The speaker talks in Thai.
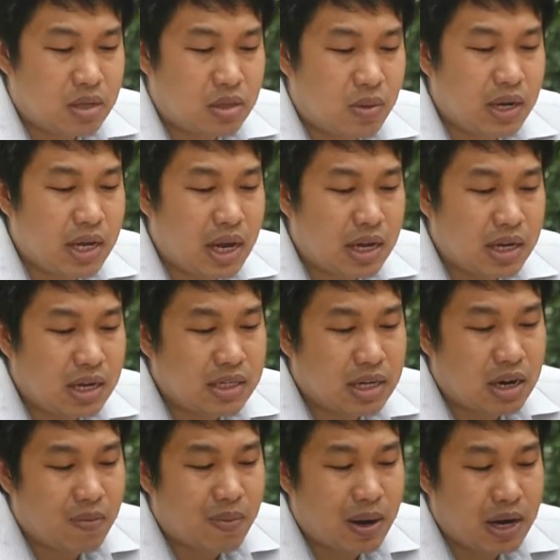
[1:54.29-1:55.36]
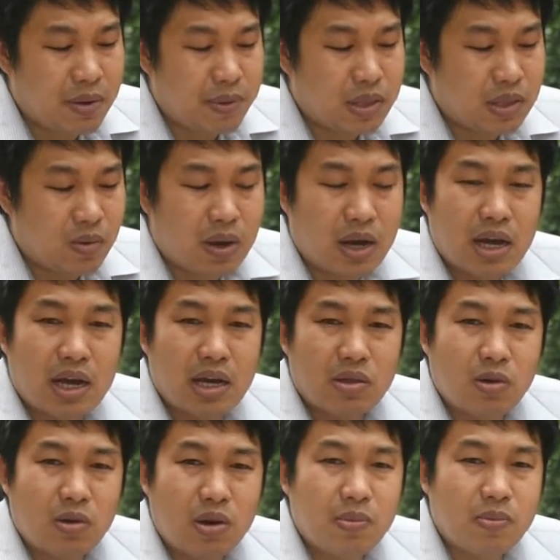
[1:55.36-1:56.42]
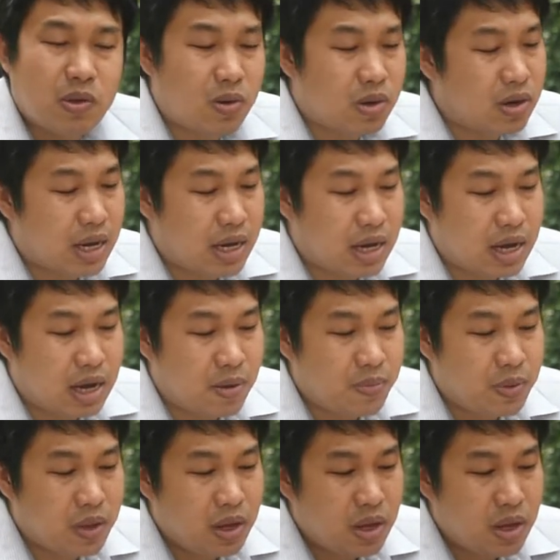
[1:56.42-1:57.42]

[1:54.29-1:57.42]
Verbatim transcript: ตัวนี้ที่อาจารย์ออมานี่เป็นตัวแค่ตัวเริ่มต้นเท่านั้นนะครับ